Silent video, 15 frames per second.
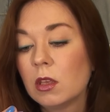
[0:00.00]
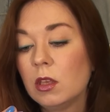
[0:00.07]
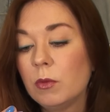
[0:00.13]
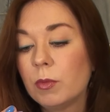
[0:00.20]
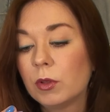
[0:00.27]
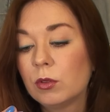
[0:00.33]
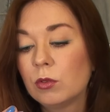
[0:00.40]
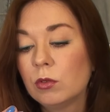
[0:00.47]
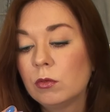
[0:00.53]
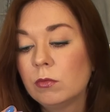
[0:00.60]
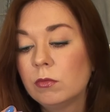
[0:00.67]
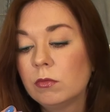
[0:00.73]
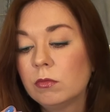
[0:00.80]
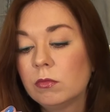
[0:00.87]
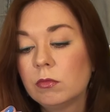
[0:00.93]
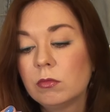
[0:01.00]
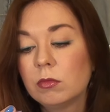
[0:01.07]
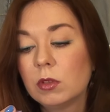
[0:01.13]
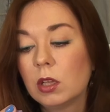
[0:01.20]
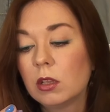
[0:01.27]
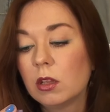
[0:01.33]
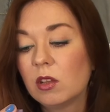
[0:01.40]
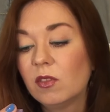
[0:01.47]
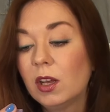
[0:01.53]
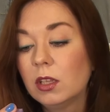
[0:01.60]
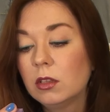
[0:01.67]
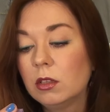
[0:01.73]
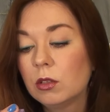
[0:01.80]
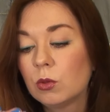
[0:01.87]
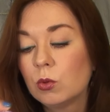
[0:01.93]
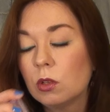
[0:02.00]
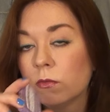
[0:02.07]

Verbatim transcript: и потом, да, лаванда.